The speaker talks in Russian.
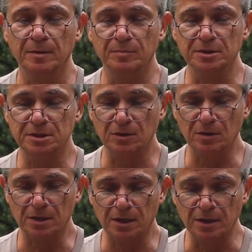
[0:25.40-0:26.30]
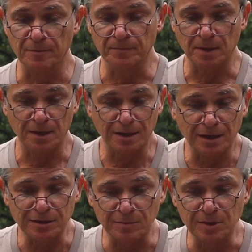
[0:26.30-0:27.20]
Представила, как,
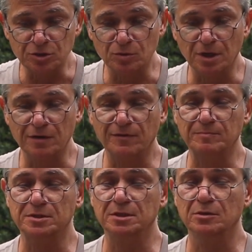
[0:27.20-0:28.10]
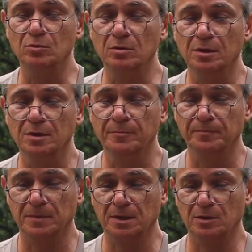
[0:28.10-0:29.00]
как это мяч, ударив об стену,
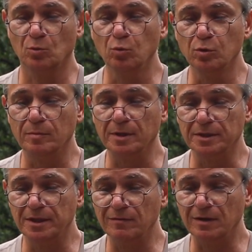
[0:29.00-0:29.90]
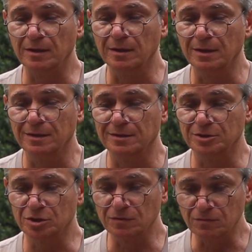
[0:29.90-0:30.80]
гулом отдавал –
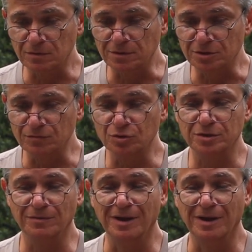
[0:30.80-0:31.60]
жив, э, живущим